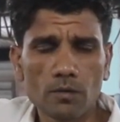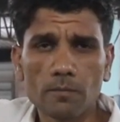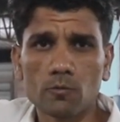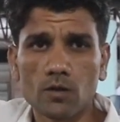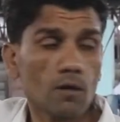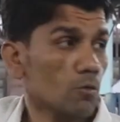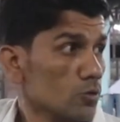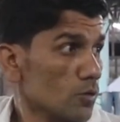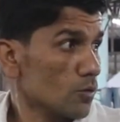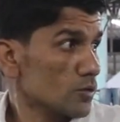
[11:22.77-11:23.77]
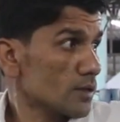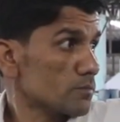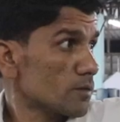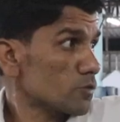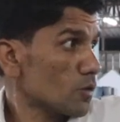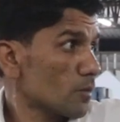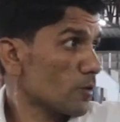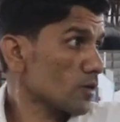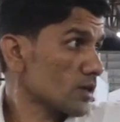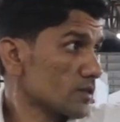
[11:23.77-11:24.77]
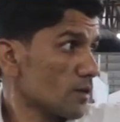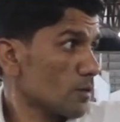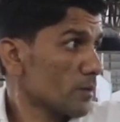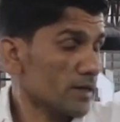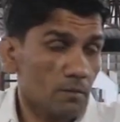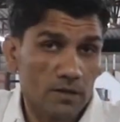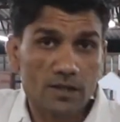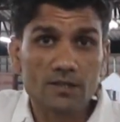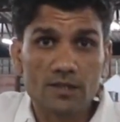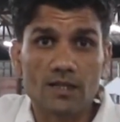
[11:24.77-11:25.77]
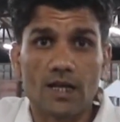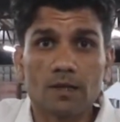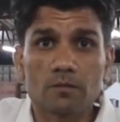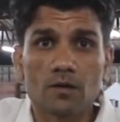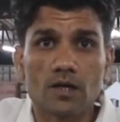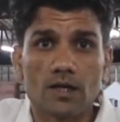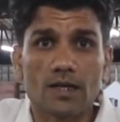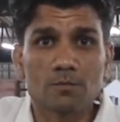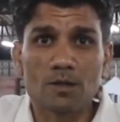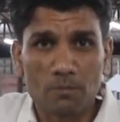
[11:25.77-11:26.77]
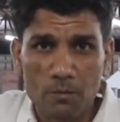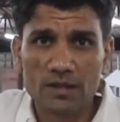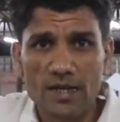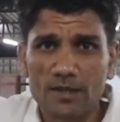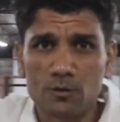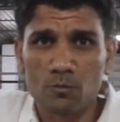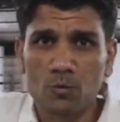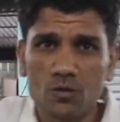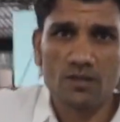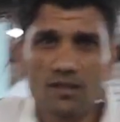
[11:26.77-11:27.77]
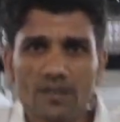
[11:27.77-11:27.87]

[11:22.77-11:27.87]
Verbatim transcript: भी पूछ वो तो वो जम तो मेरे को लगता है महीना भर के अंदर ही आना आना बताया